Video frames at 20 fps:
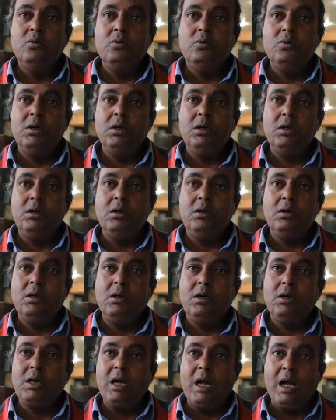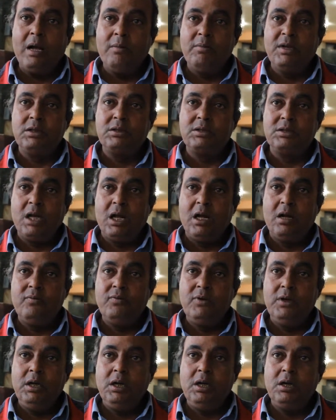وكعمل
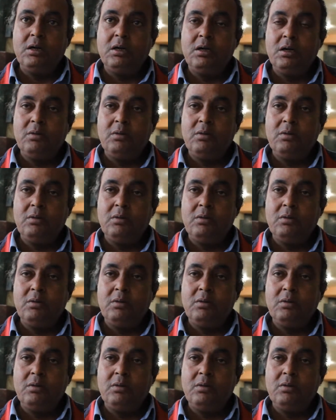صحفي